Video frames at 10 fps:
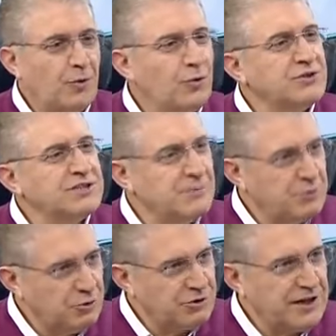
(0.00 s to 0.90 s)
Onun için de
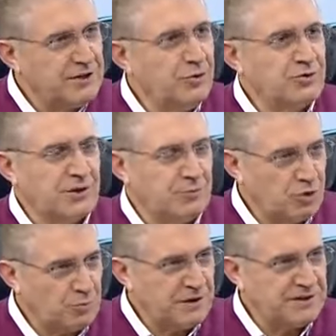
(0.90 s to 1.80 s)
bir ülkeye gidiyorsam, bir
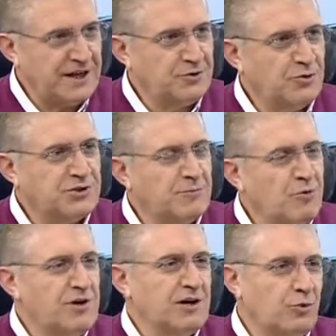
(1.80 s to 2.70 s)
toplantıya gidiyorsam
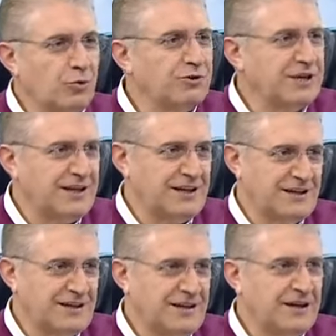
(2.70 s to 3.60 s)
muhakkak o ülkeyle
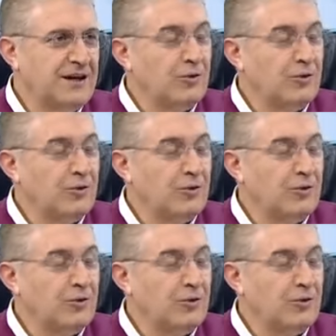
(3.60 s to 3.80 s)
ilgili,